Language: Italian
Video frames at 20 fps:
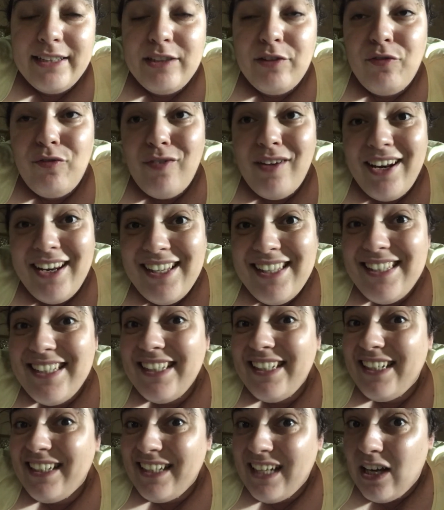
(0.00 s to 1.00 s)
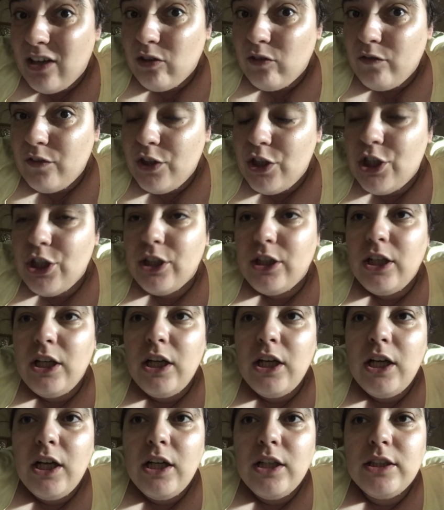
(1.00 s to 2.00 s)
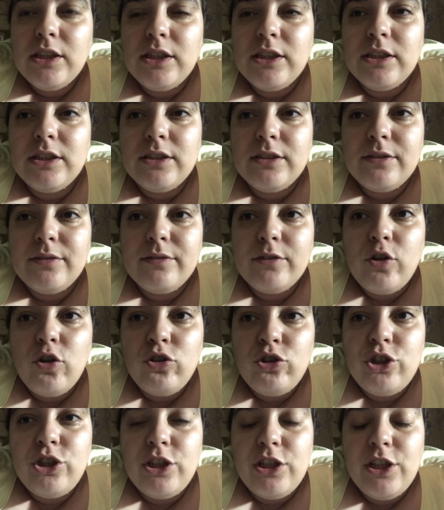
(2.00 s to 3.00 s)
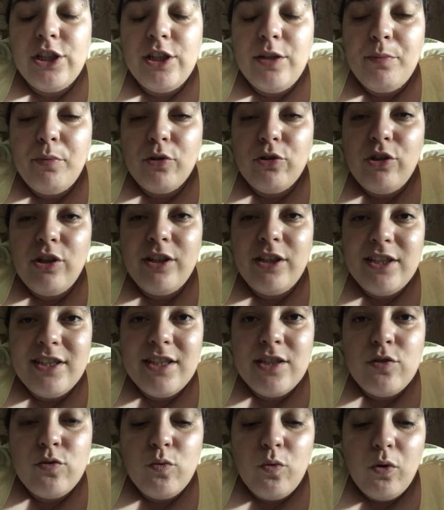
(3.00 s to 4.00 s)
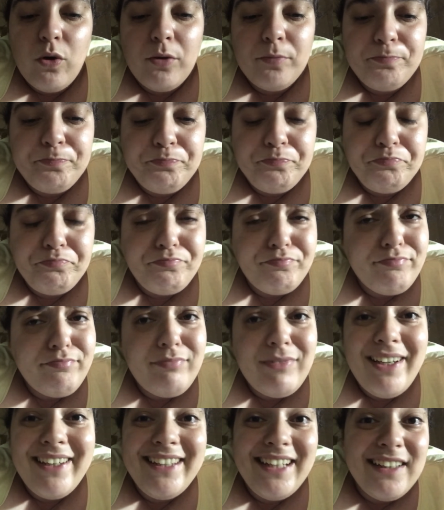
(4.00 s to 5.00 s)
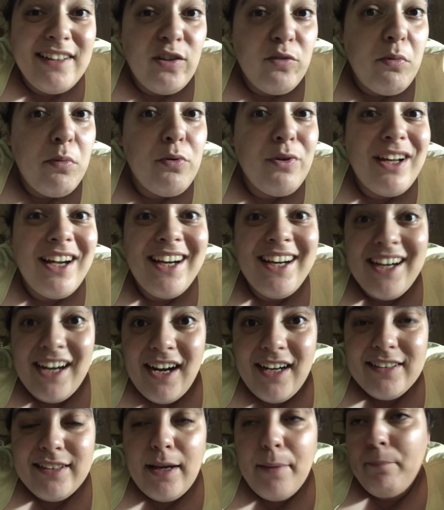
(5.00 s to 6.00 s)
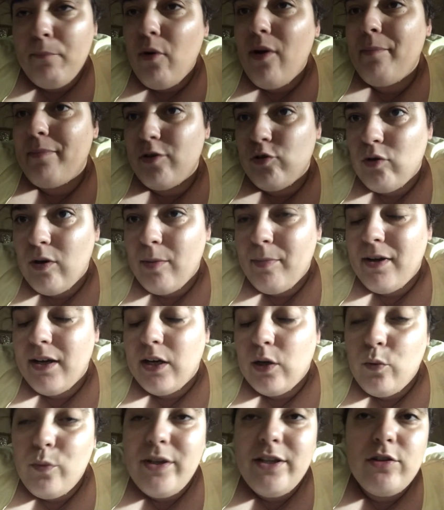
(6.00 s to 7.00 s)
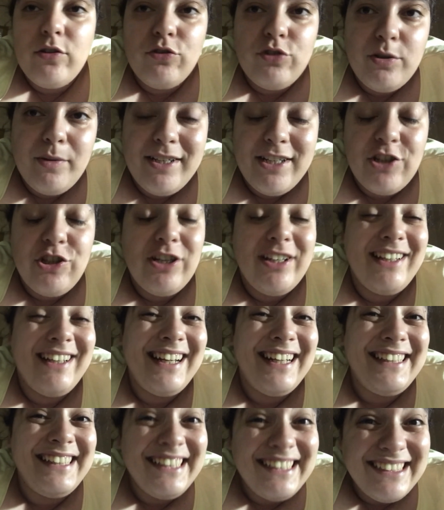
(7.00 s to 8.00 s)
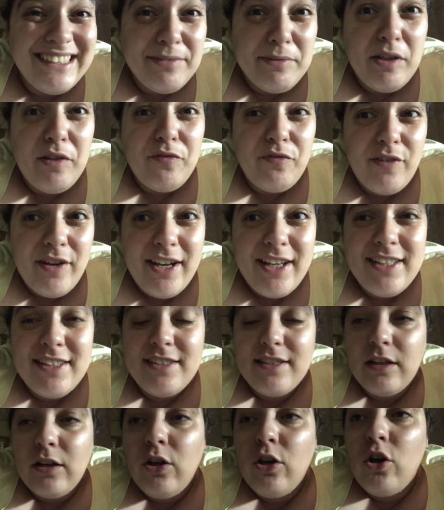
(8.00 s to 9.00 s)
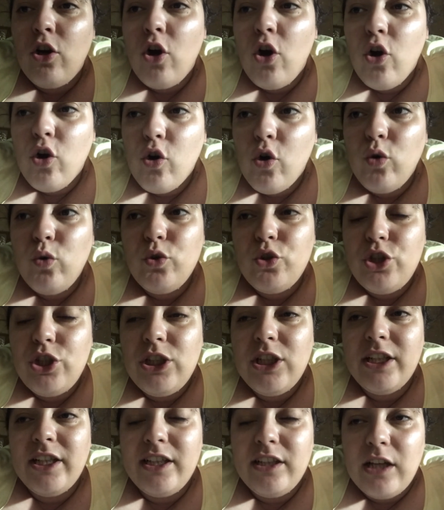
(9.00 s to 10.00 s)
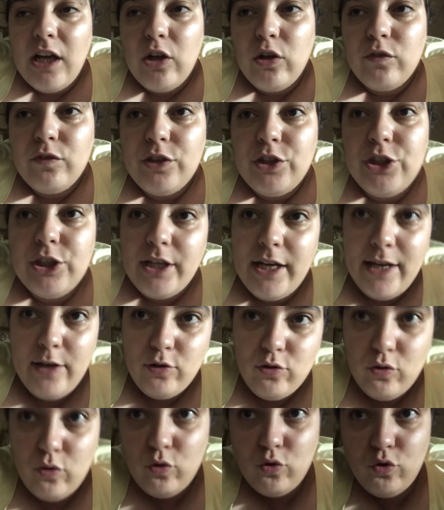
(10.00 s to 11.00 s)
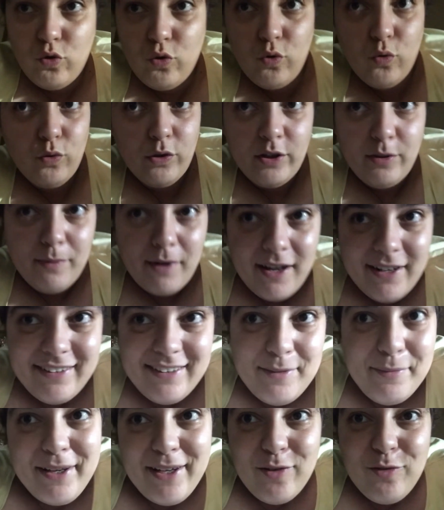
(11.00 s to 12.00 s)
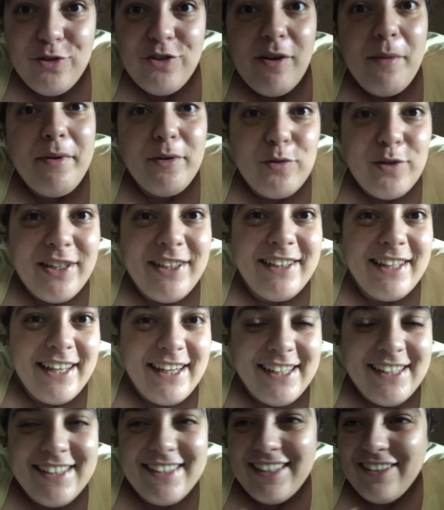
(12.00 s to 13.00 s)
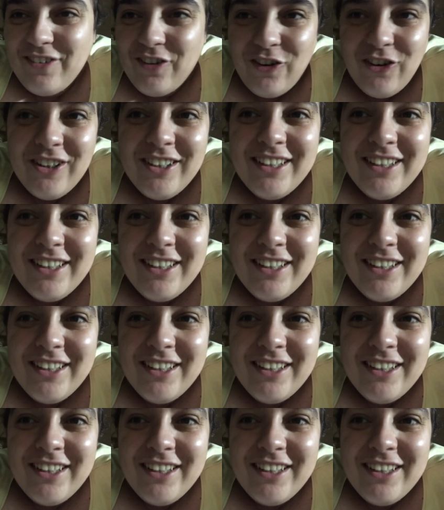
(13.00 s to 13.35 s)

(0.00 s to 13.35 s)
differenza di Andanovic eh, Consigli il portiere di Sassuolo gli ha dato proprio una un'ancata e poi ha preso la palla, quindi di conseguenza c'è grandissima differenza con l'uscita di Andanovic e io non sono uno di parte perché lui dice vabbè tu interista, no,